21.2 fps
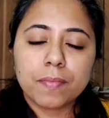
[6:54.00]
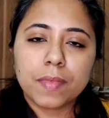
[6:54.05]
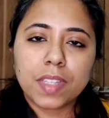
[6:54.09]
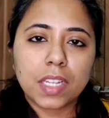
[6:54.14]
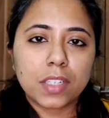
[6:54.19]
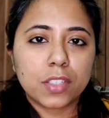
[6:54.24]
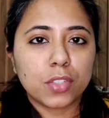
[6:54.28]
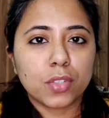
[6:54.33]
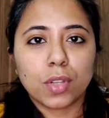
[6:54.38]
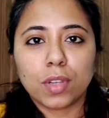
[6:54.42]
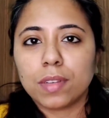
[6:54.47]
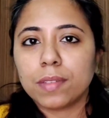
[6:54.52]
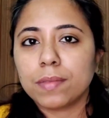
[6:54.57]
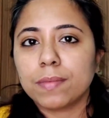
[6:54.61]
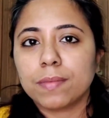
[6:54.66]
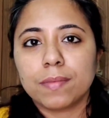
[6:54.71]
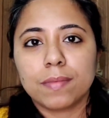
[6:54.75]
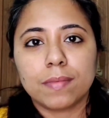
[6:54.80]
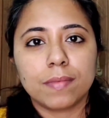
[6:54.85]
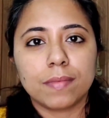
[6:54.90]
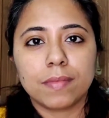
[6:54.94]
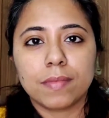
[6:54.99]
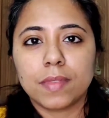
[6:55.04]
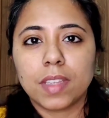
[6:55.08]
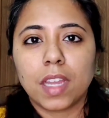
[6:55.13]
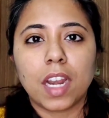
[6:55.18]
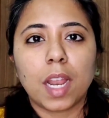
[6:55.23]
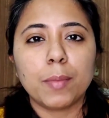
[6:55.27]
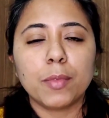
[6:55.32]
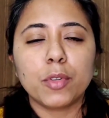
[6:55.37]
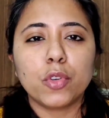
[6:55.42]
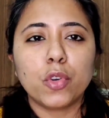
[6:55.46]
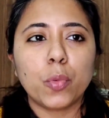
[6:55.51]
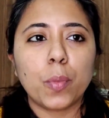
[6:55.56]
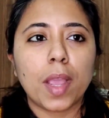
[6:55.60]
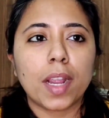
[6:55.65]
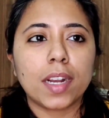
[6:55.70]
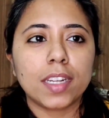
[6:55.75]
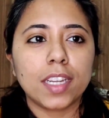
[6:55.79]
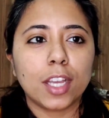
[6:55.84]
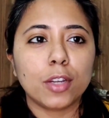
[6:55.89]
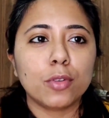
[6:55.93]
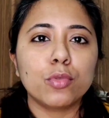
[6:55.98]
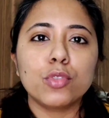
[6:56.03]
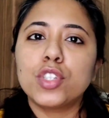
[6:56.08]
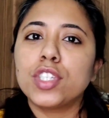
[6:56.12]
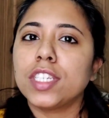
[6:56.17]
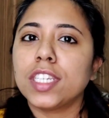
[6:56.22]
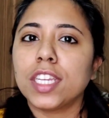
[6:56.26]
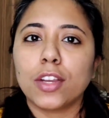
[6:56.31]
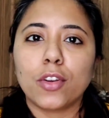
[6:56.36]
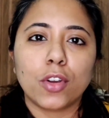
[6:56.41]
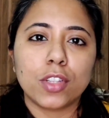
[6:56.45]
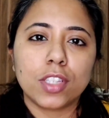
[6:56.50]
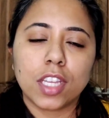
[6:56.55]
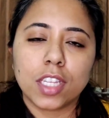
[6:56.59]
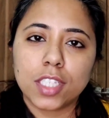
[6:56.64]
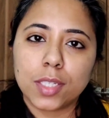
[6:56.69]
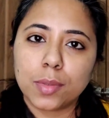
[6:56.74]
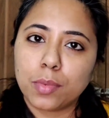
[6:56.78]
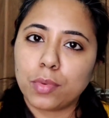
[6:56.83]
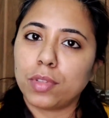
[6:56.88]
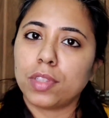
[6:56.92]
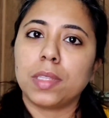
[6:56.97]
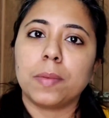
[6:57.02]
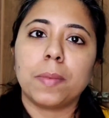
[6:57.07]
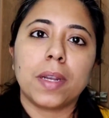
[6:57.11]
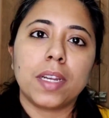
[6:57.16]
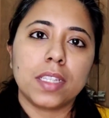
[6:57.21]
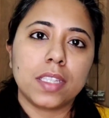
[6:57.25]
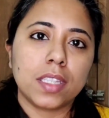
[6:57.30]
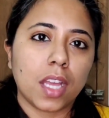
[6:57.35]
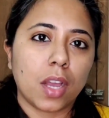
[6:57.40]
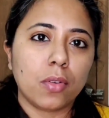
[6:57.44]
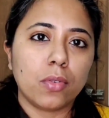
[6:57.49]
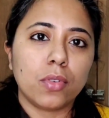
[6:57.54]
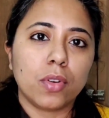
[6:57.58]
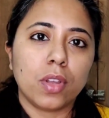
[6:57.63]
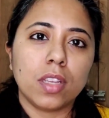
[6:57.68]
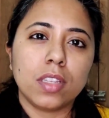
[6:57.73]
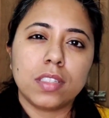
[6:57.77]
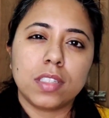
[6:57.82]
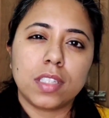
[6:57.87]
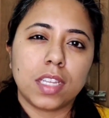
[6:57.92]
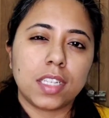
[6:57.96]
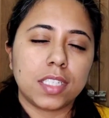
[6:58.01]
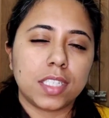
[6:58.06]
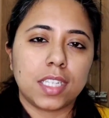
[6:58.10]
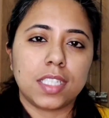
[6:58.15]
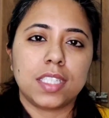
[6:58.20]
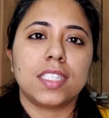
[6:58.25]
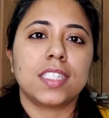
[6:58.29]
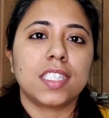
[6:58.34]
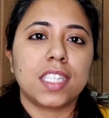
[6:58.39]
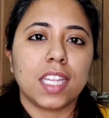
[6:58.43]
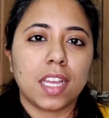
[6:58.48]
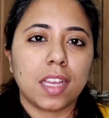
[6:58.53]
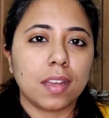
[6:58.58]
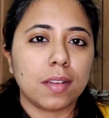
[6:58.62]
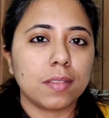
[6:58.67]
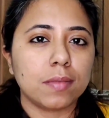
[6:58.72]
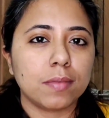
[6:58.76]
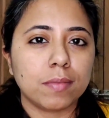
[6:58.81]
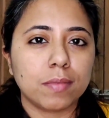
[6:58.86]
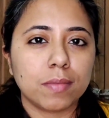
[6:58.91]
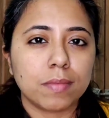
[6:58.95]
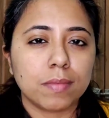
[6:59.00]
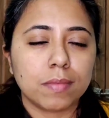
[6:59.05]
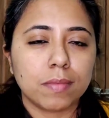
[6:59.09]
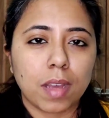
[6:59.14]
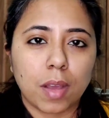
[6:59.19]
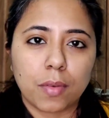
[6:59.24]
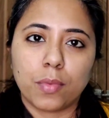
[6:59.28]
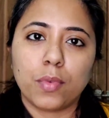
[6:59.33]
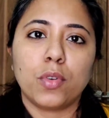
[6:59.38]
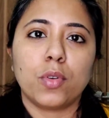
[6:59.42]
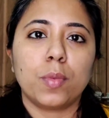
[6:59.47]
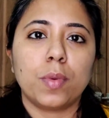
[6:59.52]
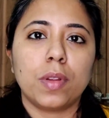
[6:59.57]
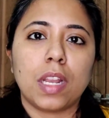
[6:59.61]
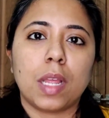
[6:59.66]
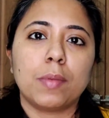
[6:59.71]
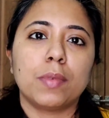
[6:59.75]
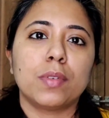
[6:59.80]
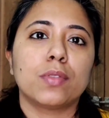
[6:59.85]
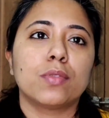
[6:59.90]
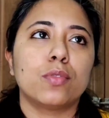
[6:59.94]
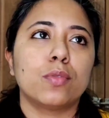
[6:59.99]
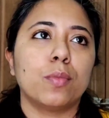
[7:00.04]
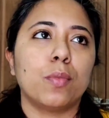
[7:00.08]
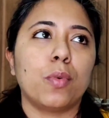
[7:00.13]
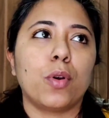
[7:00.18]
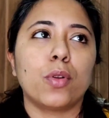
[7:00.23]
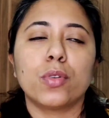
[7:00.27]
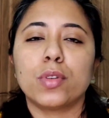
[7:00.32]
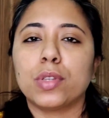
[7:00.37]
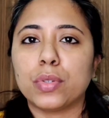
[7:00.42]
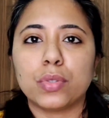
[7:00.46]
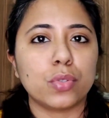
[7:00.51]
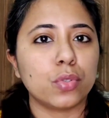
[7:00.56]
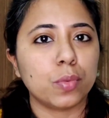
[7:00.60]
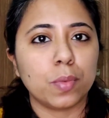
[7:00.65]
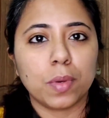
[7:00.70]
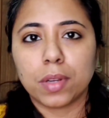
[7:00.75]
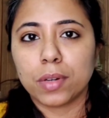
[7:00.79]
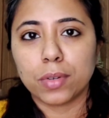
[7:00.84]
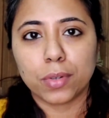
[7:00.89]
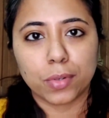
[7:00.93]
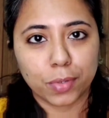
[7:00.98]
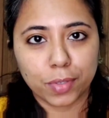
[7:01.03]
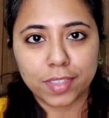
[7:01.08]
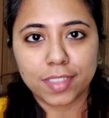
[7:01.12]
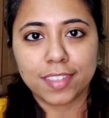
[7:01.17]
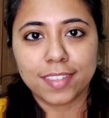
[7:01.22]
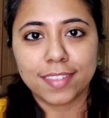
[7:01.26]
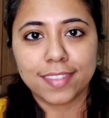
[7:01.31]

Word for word: দ্যাটস অল আর আমি খুব একটা গুছিয়ে কথা যে বলতে পারি তাও নয় তাই সেই দিকটা মাফ করবেন আমি খুব বড় ইউটিউবারও নই